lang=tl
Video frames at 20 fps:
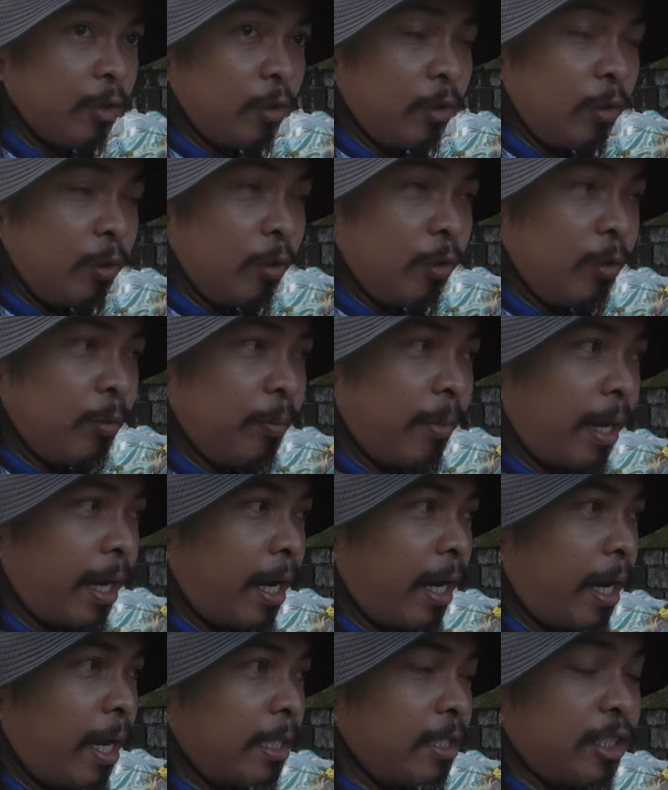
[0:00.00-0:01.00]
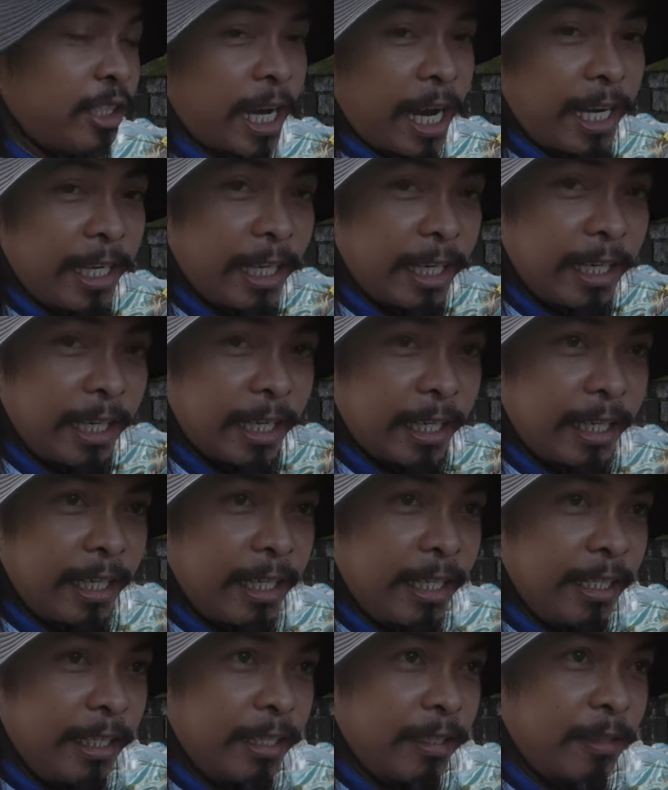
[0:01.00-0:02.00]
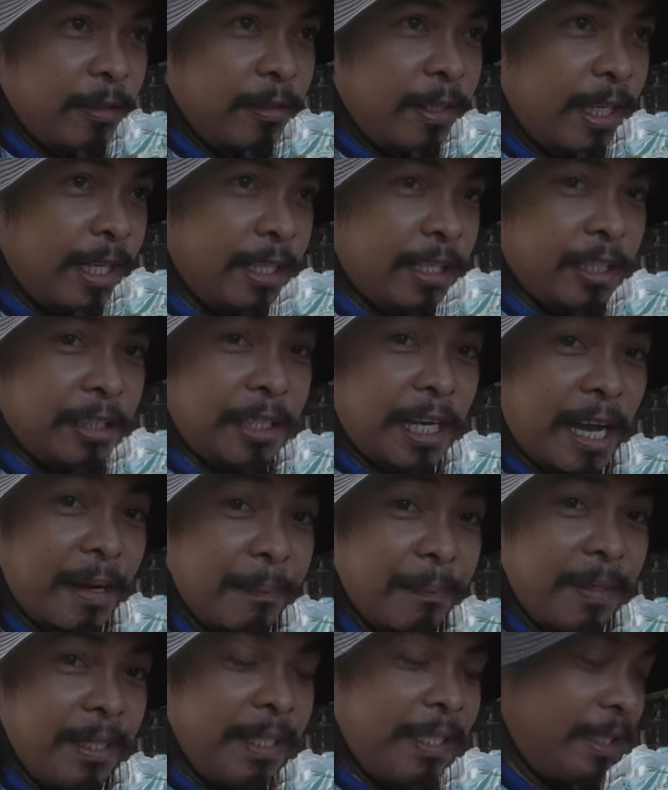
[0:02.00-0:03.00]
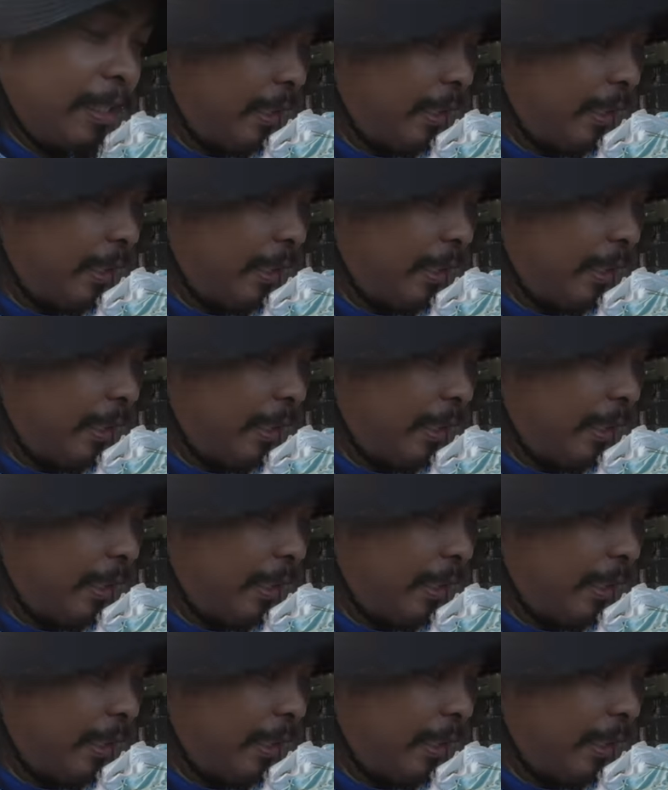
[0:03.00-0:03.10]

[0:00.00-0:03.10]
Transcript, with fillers: yung mga China na rin, kunyari sa Shopee,